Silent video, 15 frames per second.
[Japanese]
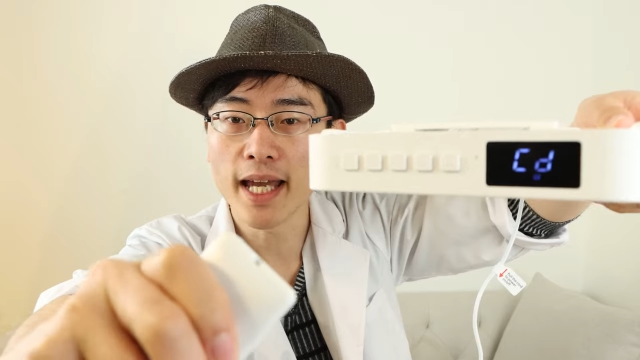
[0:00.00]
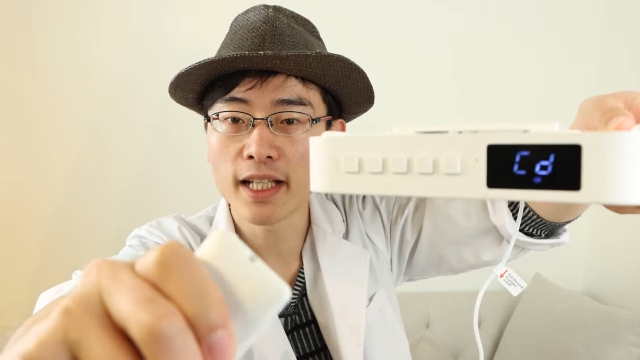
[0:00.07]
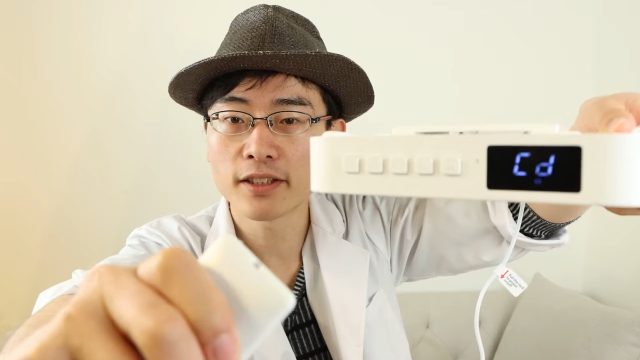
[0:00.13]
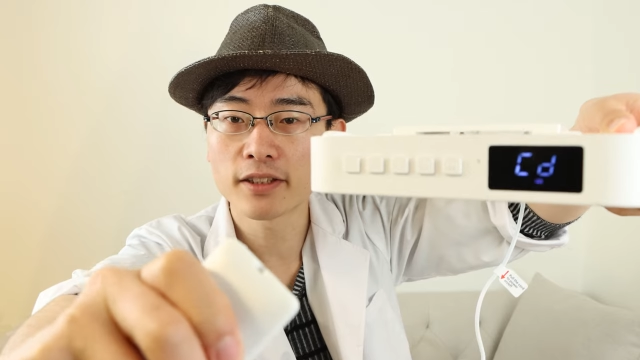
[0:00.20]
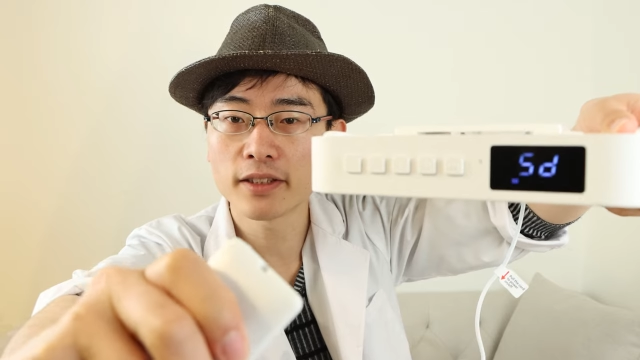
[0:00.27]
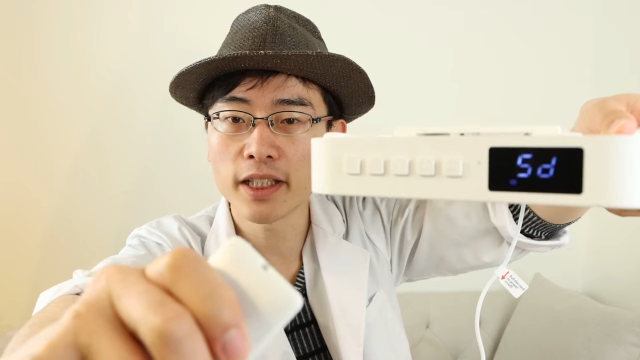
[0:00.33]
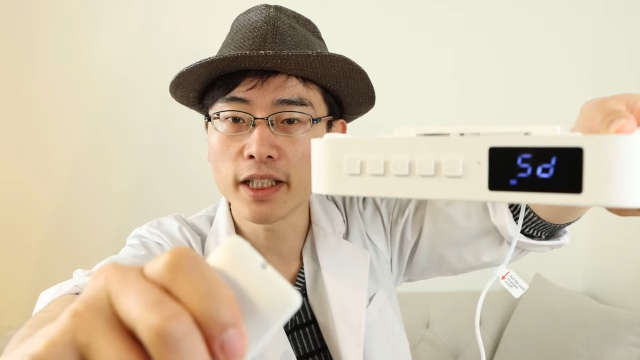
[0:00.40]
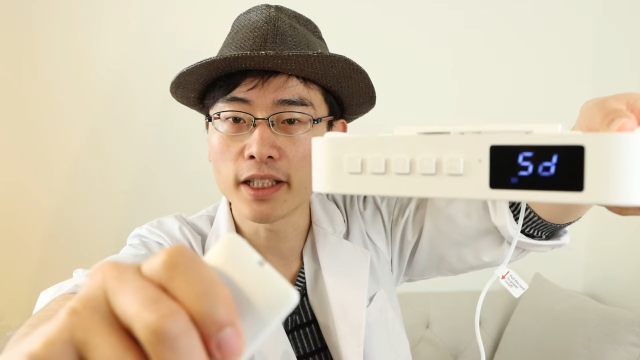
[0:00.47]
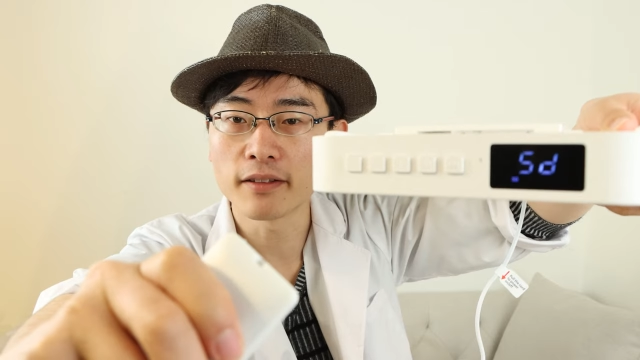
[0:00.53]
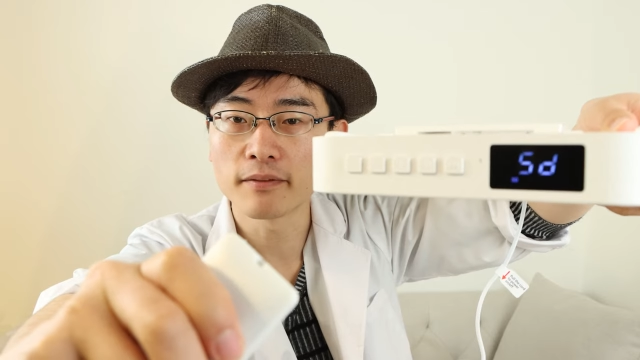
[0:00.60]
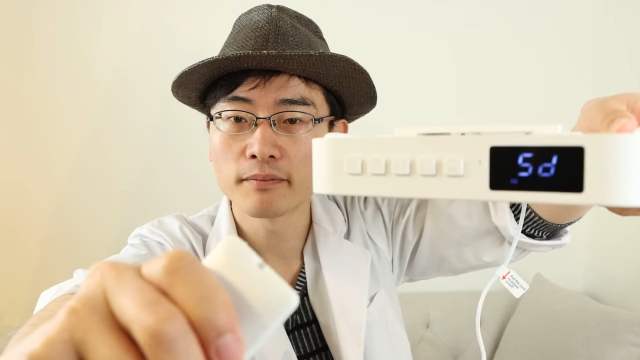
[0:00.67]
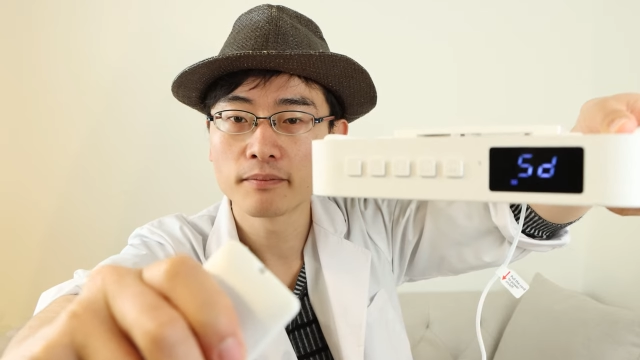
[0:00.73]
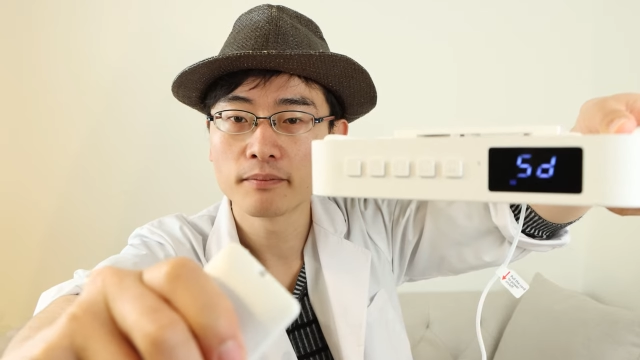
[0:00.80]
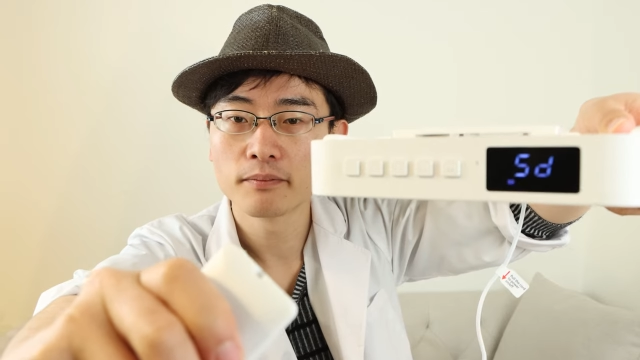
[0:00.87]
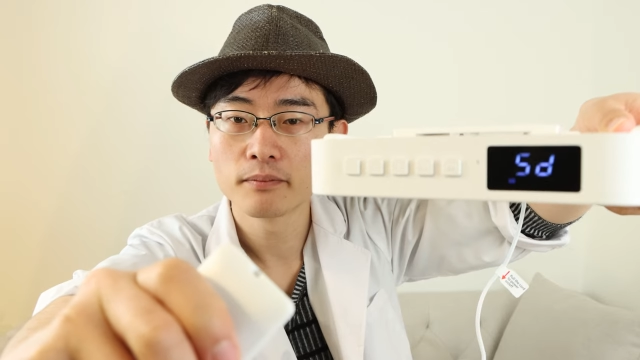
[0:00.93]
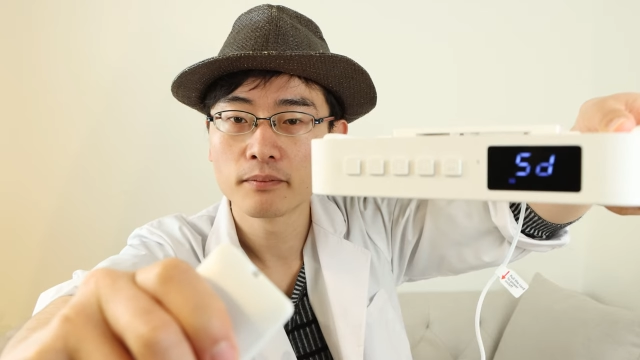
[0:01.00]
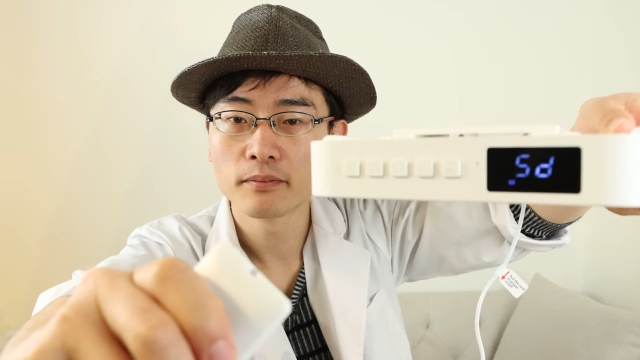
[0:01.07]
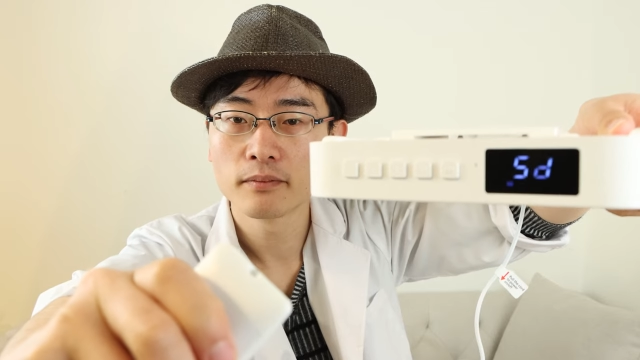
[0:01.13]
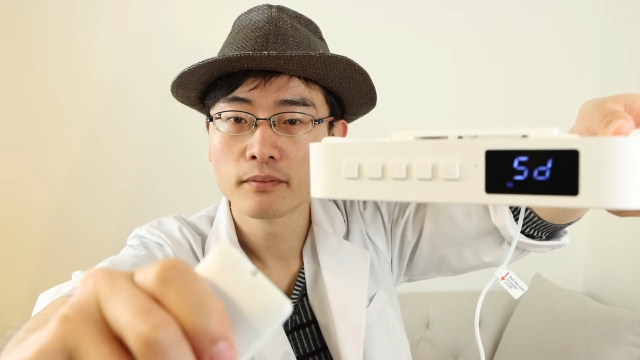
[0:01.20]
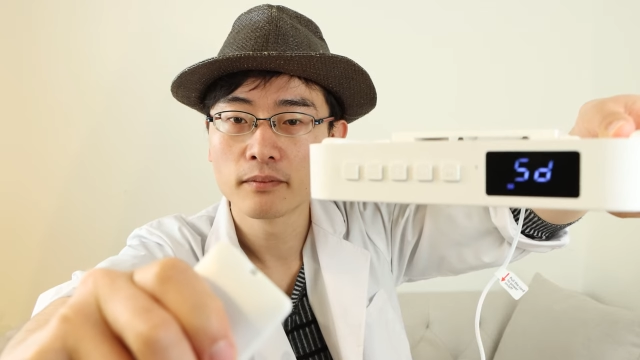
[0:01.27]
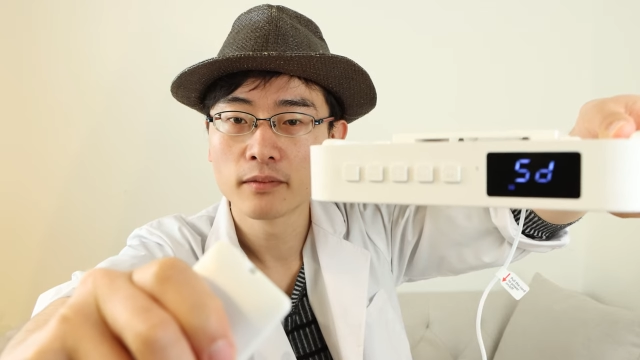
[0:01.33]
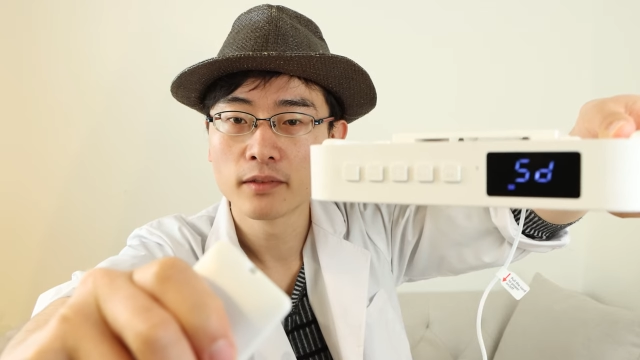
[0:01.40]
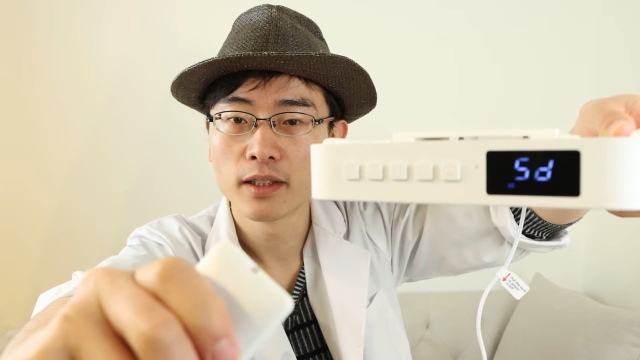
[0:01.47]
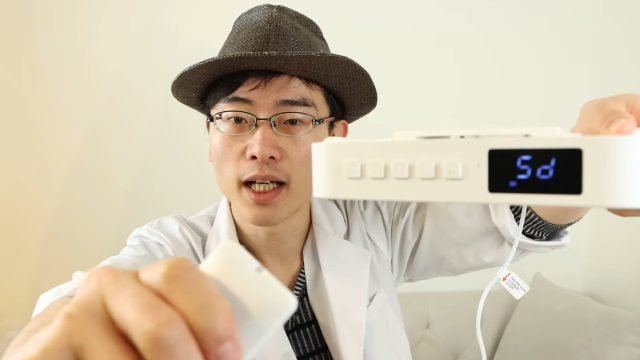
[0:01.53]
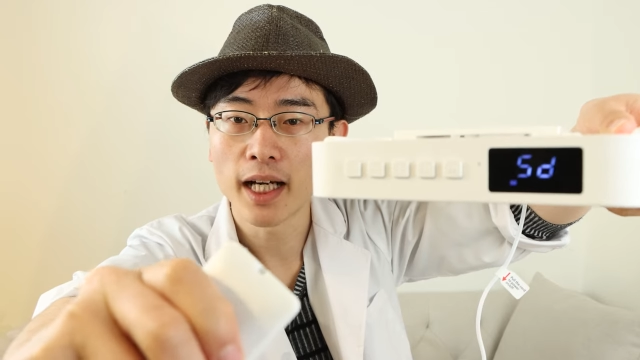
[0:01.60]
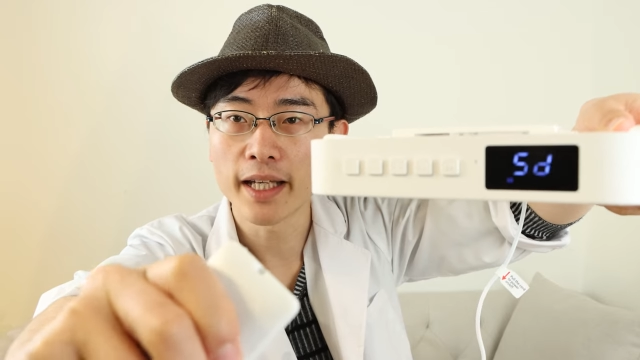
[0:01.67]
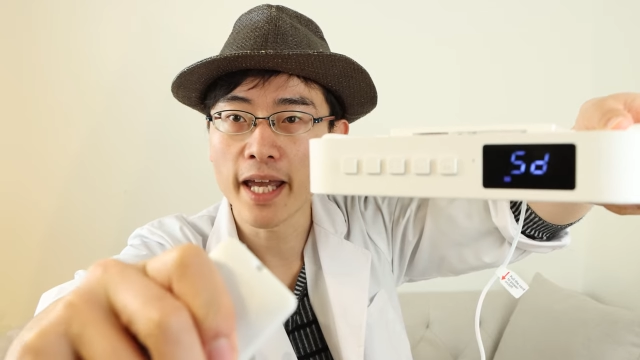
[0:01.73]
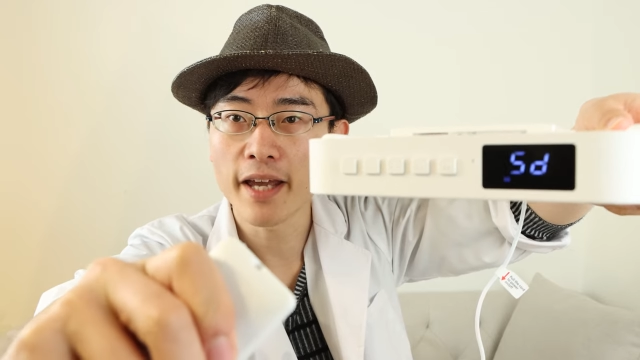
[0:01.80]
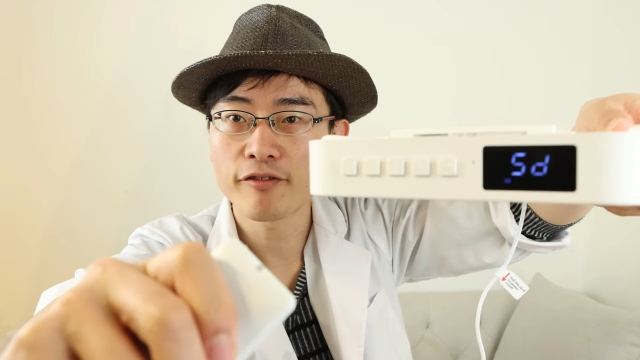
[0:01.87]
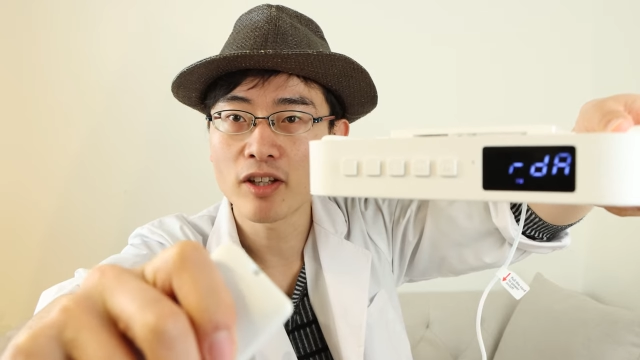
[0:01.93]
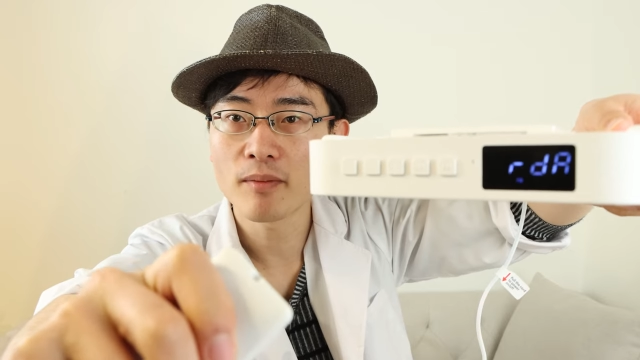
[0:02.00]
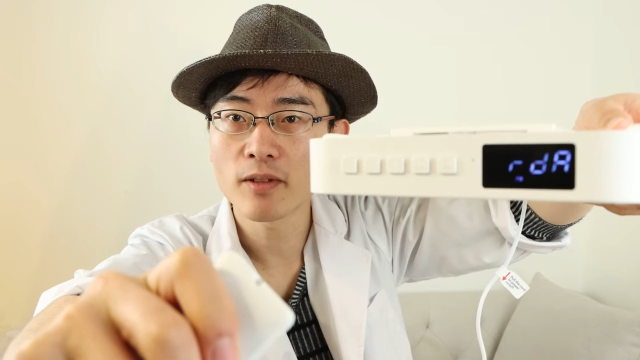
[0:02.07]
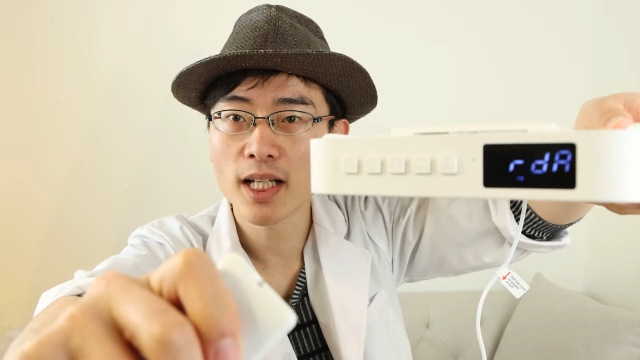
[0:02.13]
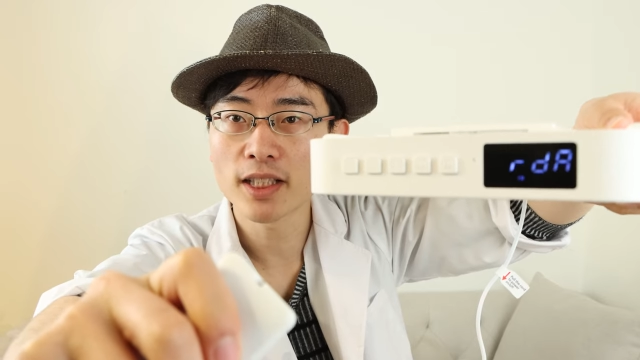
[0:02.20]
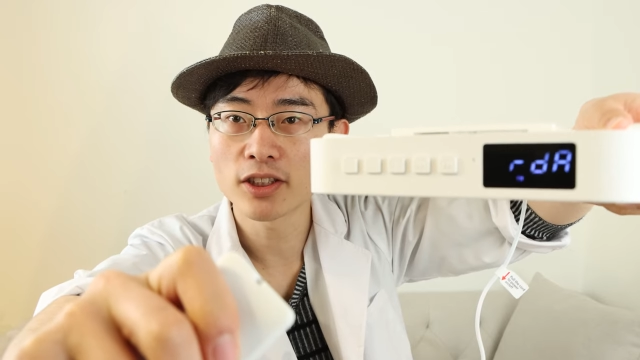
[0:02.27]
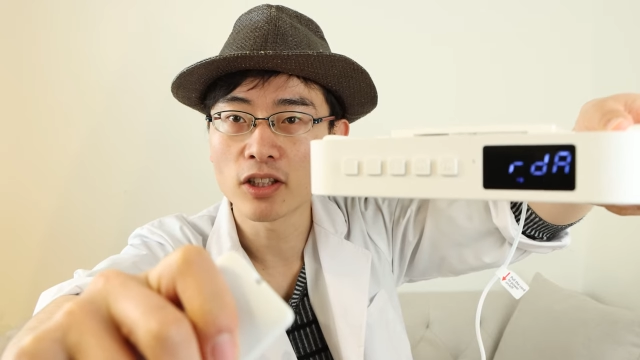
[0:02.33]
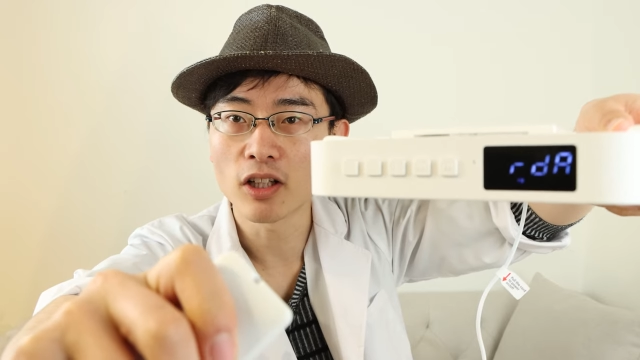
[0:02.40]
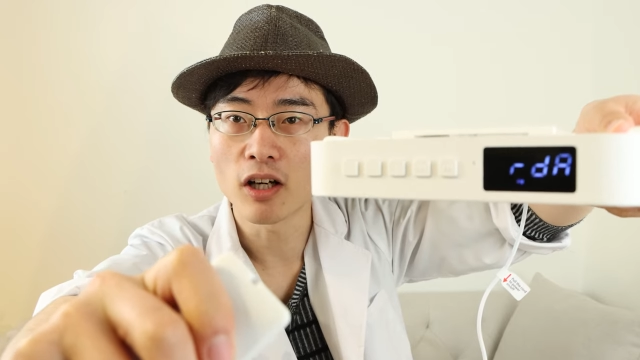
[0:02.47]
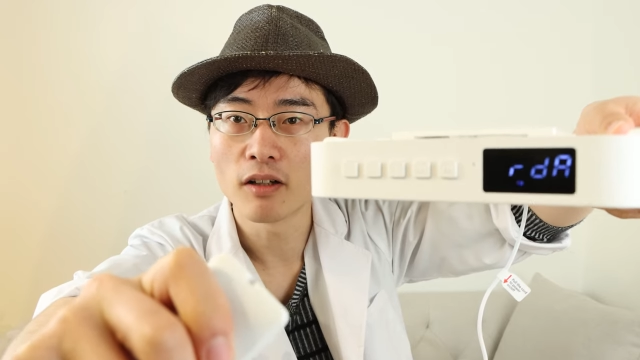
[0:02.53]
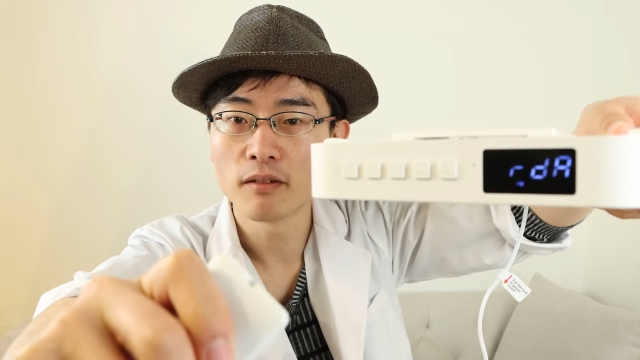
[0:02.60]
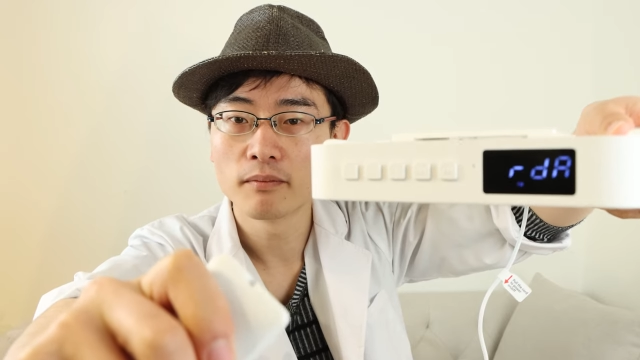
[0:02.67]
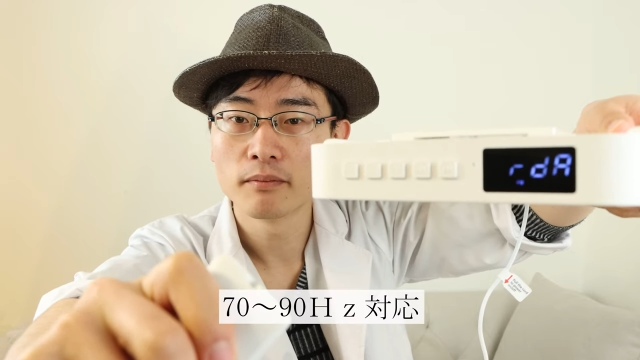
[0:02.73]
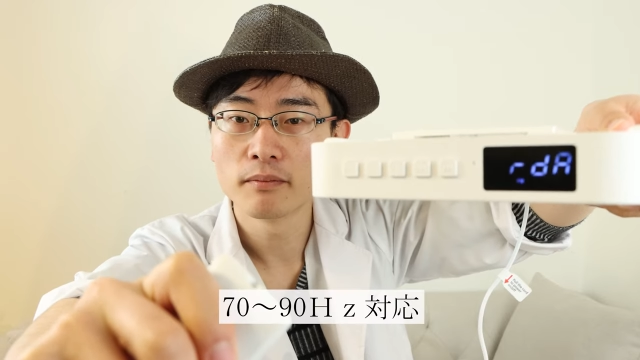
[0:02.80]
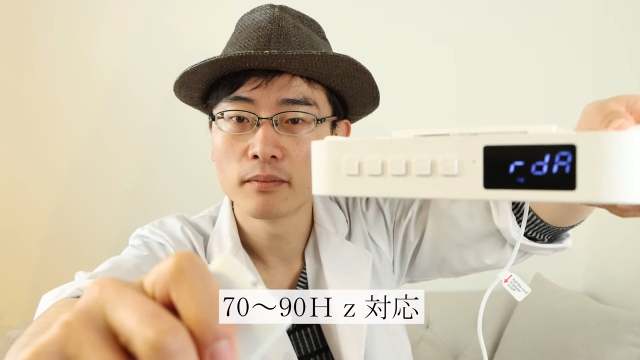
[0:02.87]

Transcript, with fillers: エスディー、はい、エフエム ラジオ、